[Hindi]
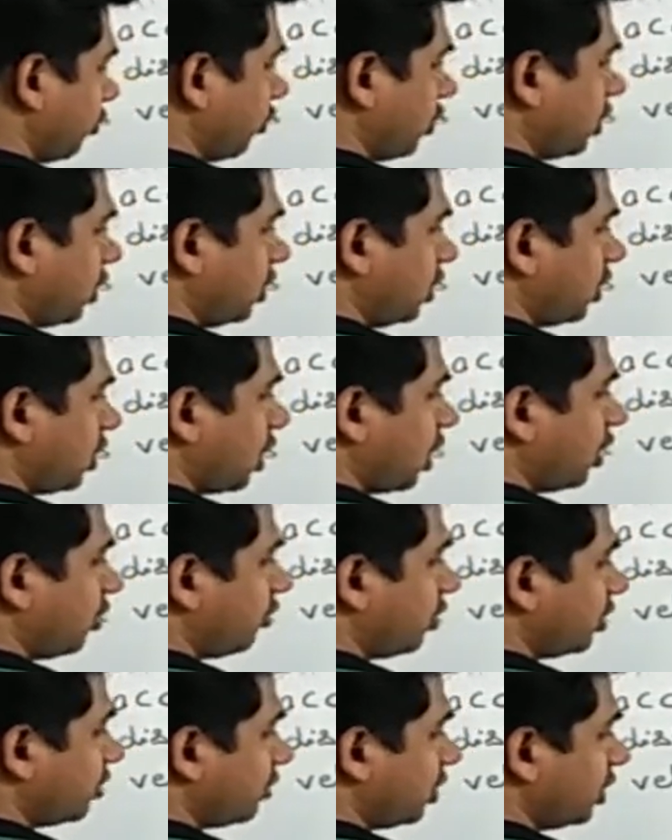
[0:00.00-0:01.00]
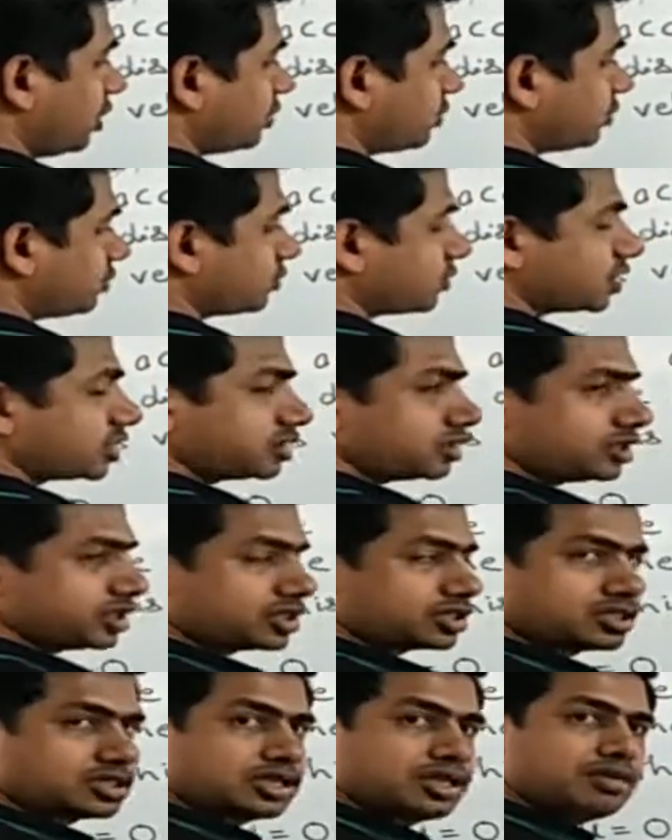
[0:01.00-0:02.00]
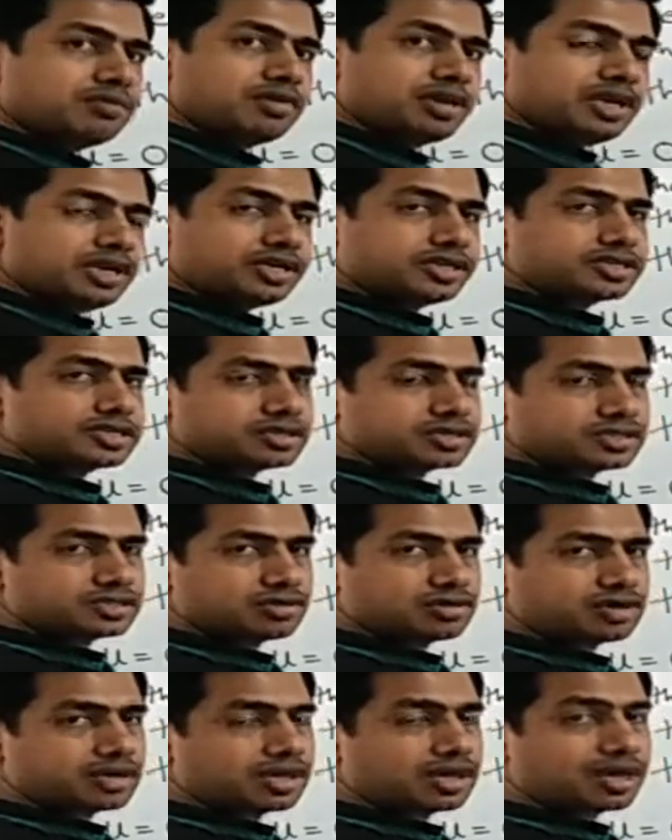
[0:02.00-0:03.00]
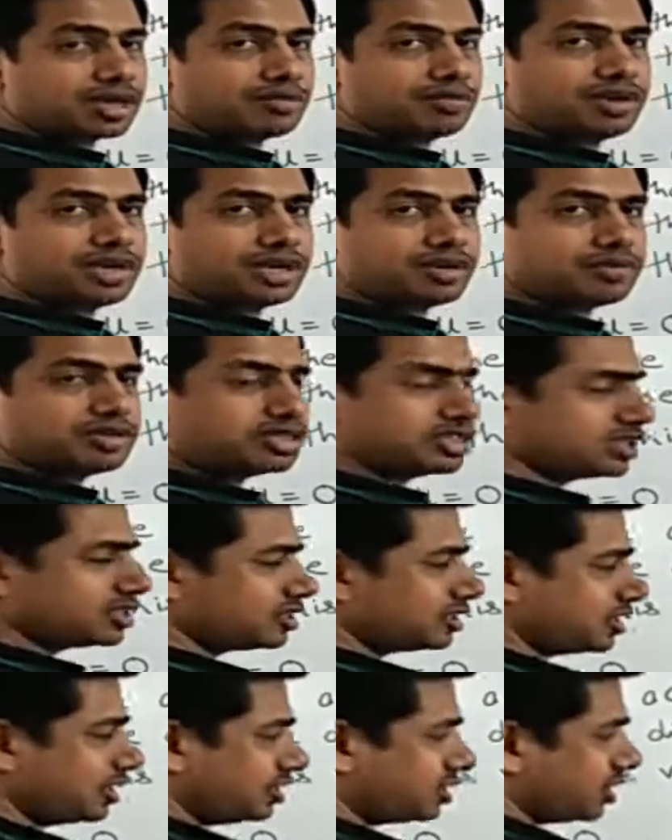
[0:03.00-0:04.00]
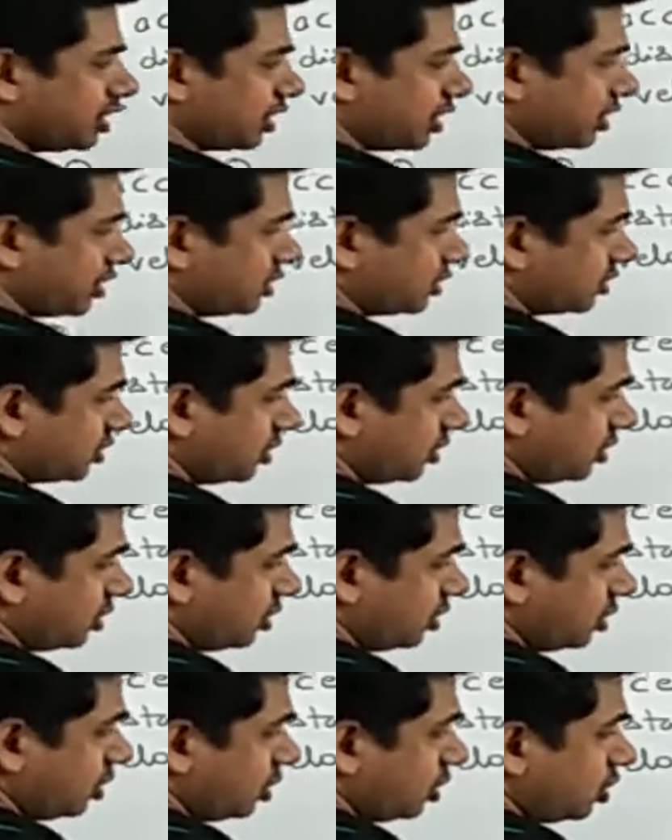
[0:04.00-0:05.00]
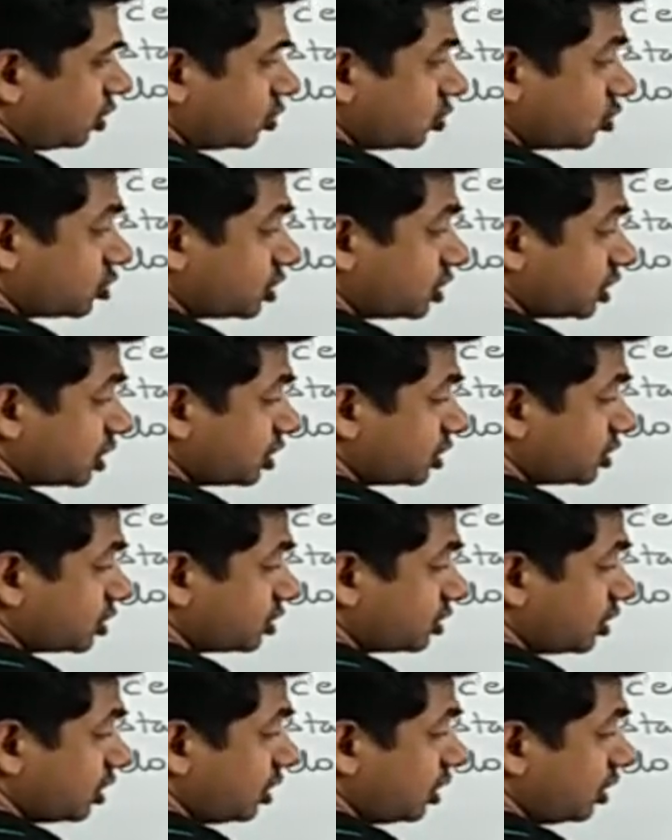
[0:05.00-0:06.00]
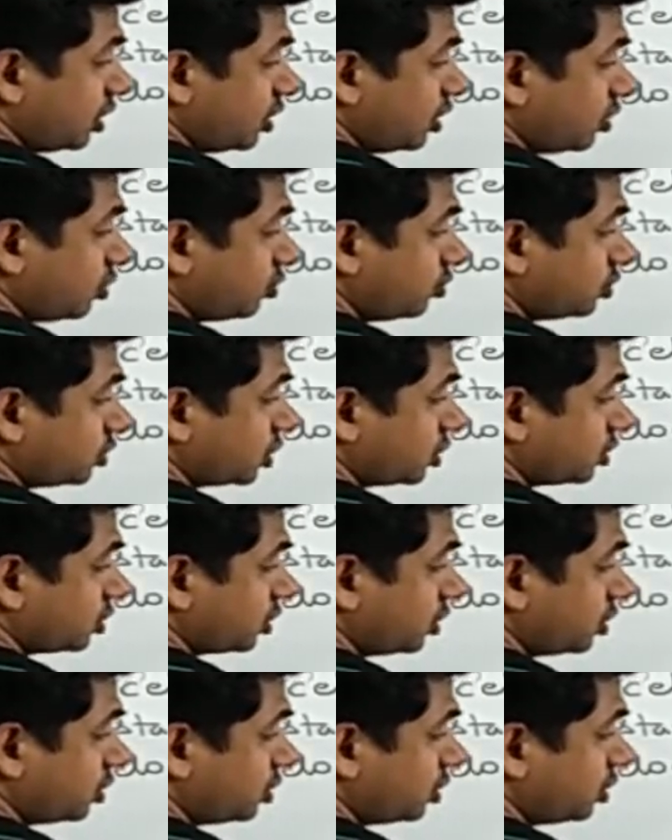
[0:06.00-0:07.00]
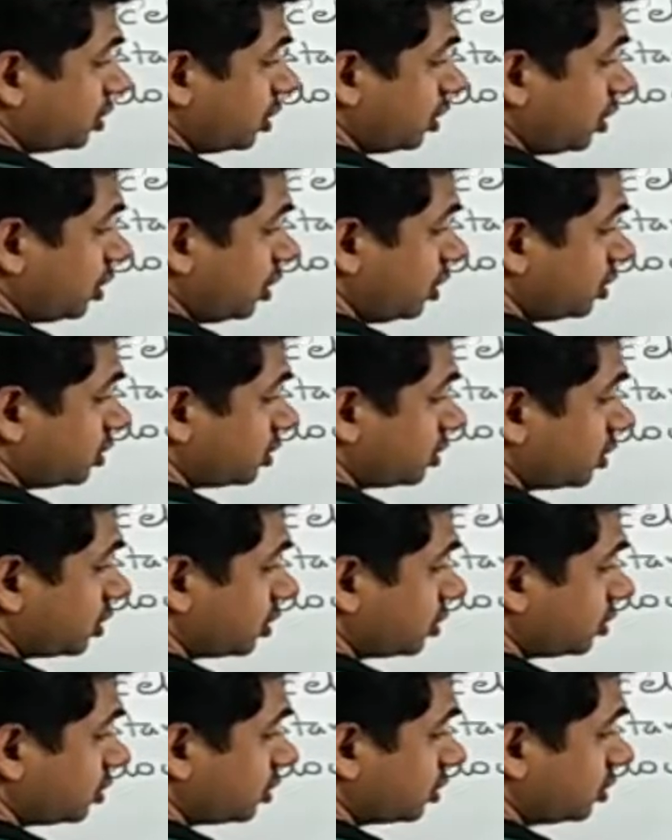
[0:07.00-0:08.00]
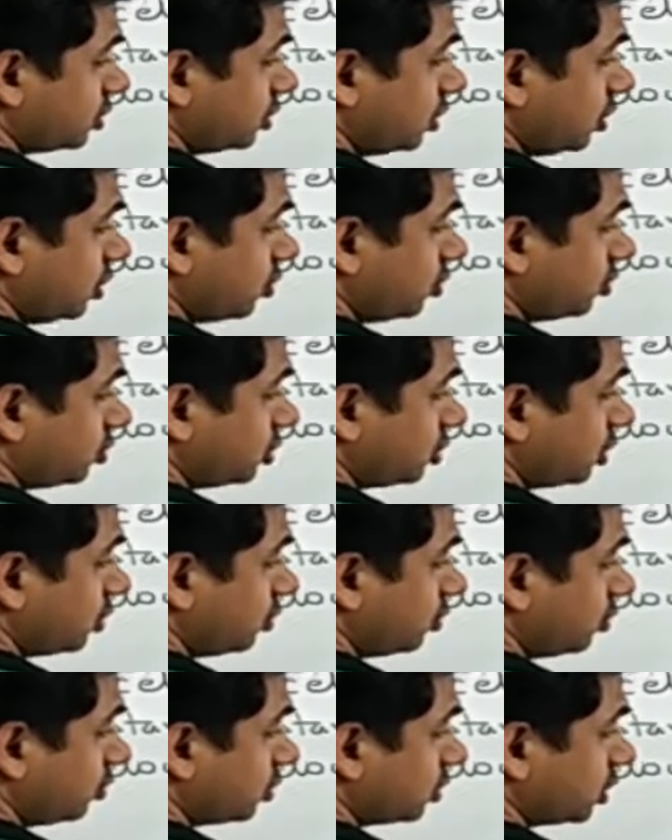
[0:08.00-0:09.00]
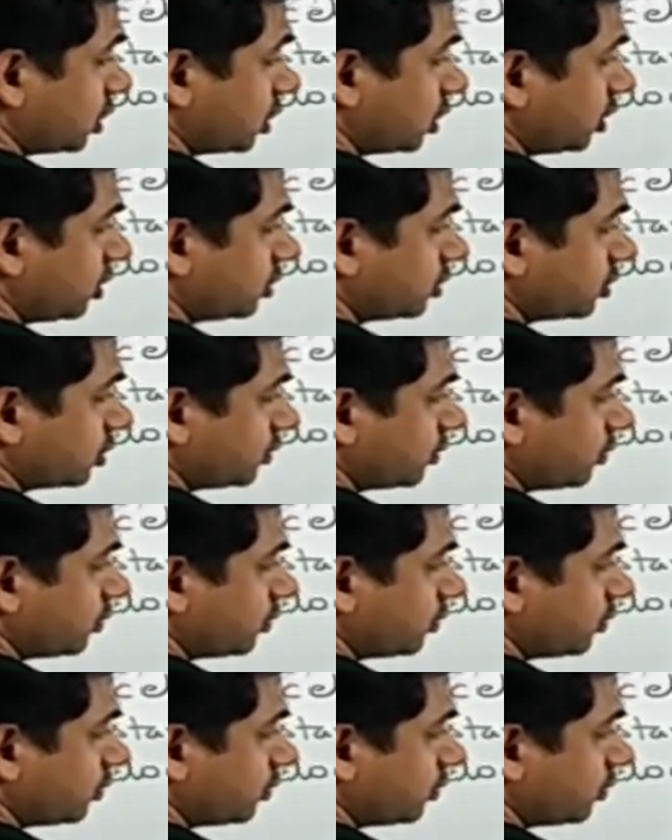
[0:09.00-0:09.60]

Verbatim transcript: वन आवर में 60 मिनट्स और हर एक मिनट में 60 सेकंड्स तो 60 इंटू सिक्सटी थ्री सिक्स जीरो जीरो सेकेंड